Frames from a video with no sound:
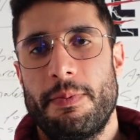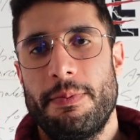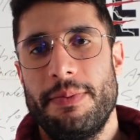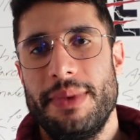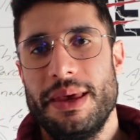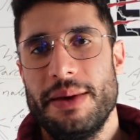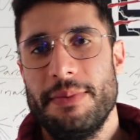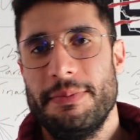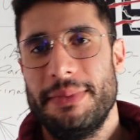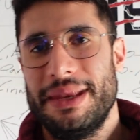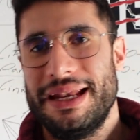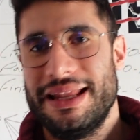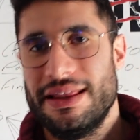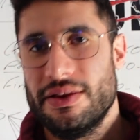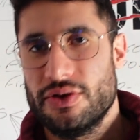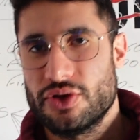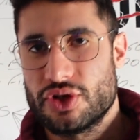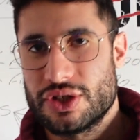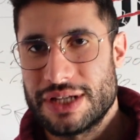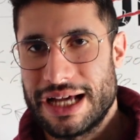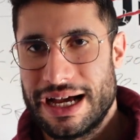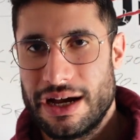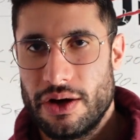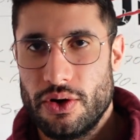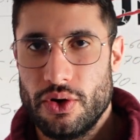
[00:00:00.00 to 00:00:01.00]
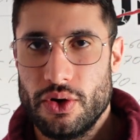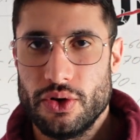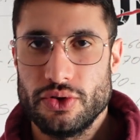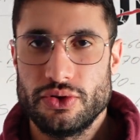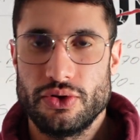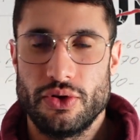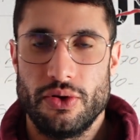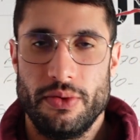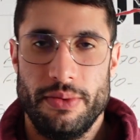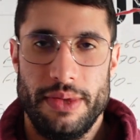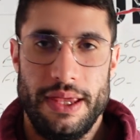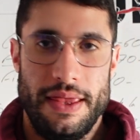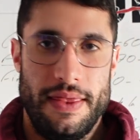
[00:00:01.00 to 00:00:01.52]
bienvenidos a
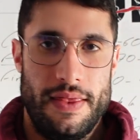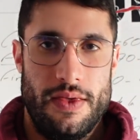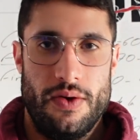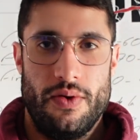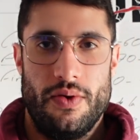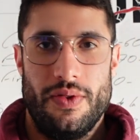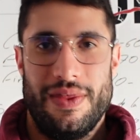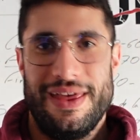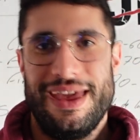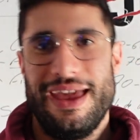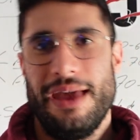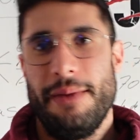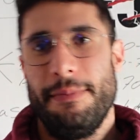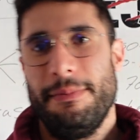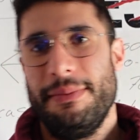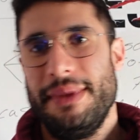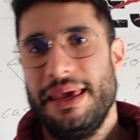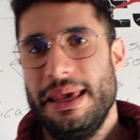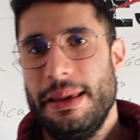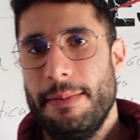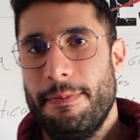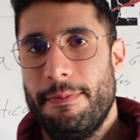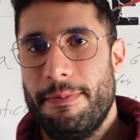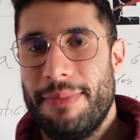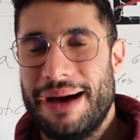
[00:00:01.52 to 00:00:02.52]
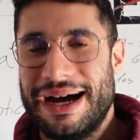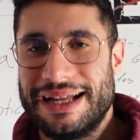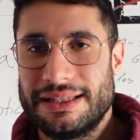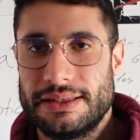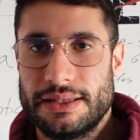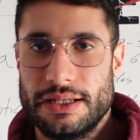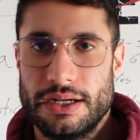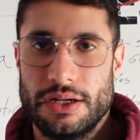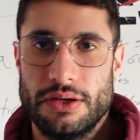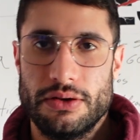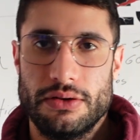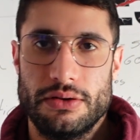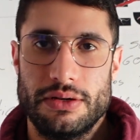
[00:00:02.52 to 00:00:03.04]
otro vídeo de mi
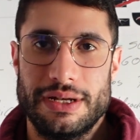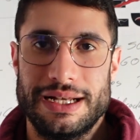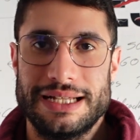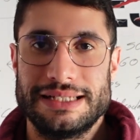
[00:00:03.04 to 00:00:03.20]
Patreon.